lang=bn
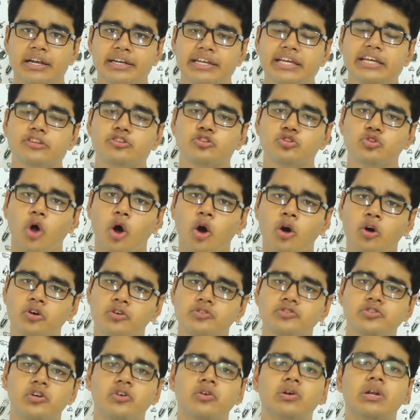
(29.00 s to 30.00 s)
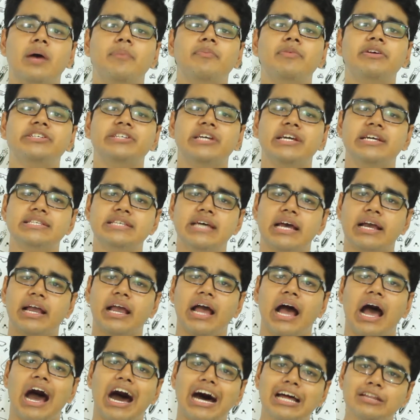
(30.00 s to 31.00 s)
ঠিক তখন যখন আমরা সেই
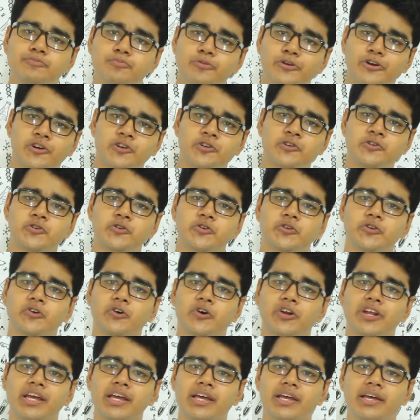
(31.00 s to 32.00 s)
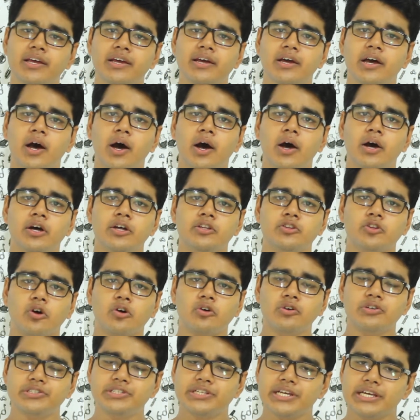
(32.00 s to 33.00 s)
জায়গায় হাত বুলানো শুরু করি
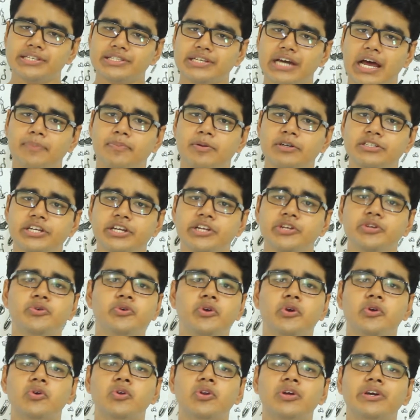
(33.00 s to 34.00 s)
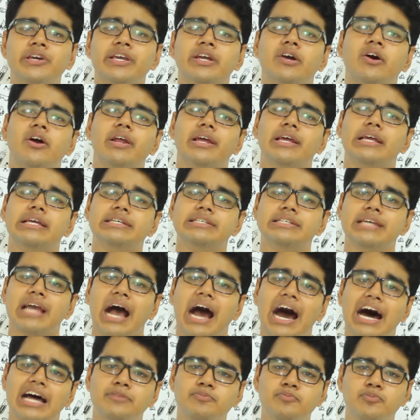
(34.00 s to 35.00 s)
তখন সেই চারপাশের নিউরনগুলো কি করে সেই
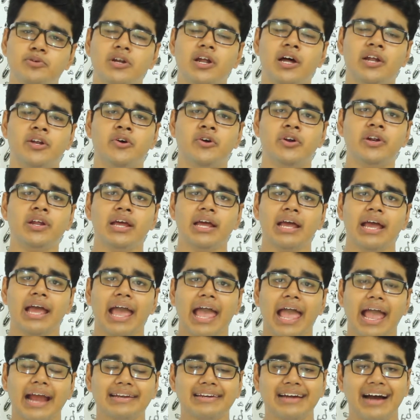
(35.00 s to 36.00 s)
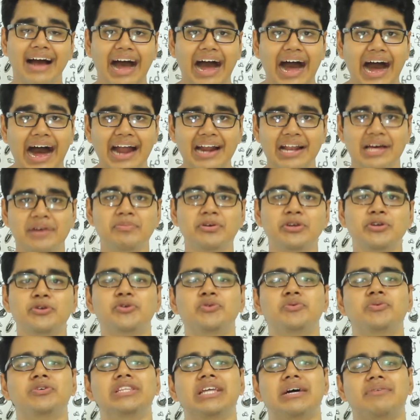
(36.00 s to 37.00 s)
হাত বুলানোর একটা আরামের
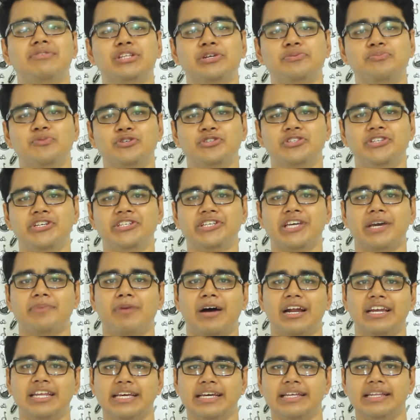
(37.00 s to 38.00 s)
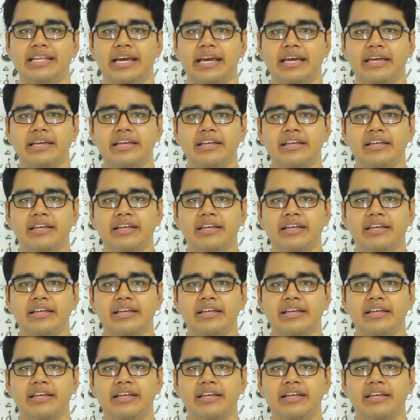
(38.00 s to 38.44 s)
অনুভূতি আমাদের মস্তিষ্কে পাঠিয়ে দেয়